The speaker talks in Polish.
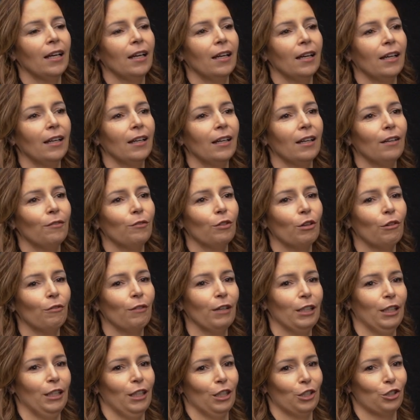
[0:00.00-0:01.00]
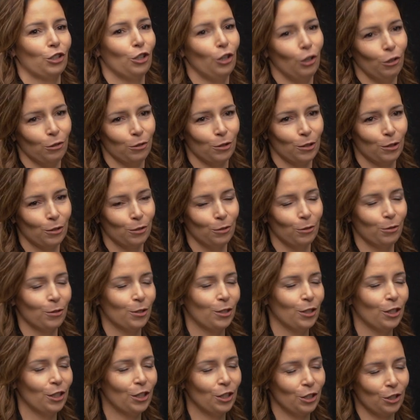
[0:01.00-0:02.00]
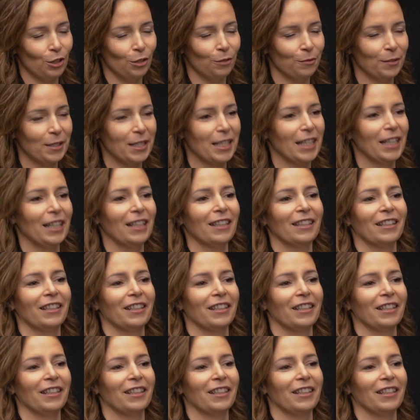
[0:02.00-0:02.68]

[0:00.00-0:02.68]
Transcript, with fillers: e, wychowany na Śląsku z Nikiszowca,